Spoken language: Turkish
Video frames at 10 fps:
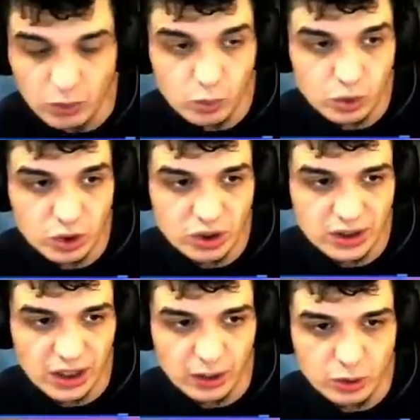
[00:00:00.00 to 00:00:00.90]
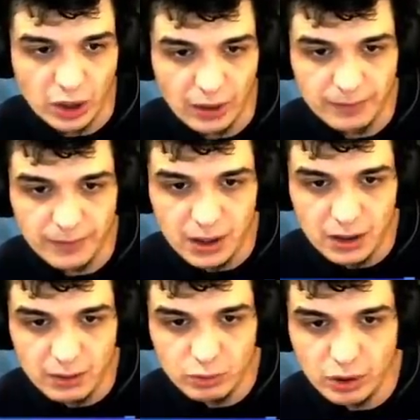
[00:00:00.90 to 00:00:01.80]
Uu, ışın silahı güzel.
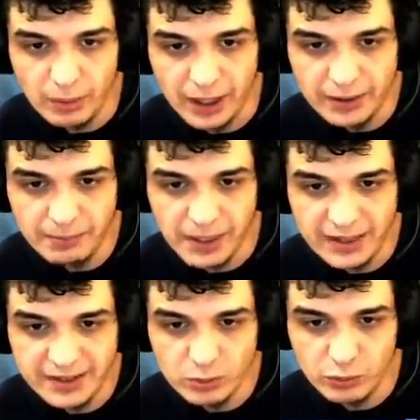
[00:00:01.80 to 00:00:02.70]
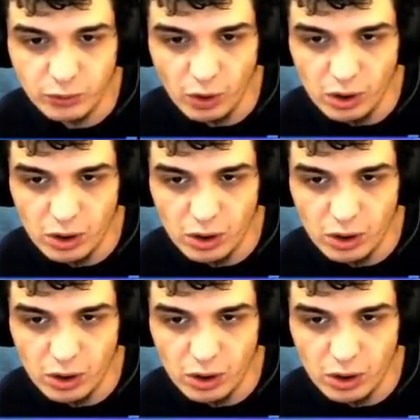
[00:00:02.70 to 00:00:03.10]
Bunu da beğendim. Pet UFO.